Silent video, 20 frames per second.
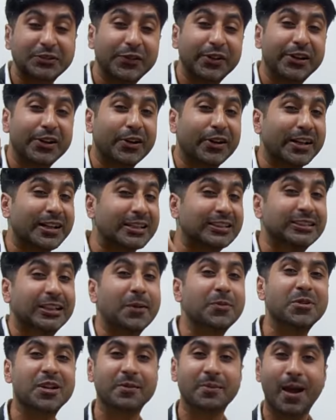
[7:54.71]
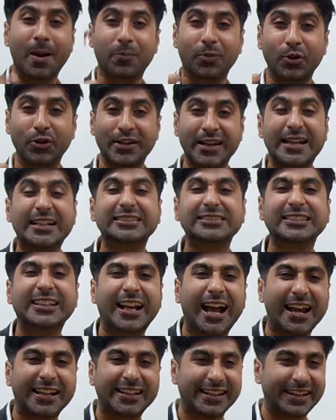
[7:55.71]
इस वीडियो के डिस्क्रिप्शन में आपको लिंक्स
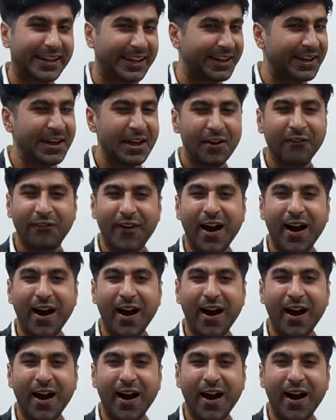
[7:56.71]
दिखाई देंगे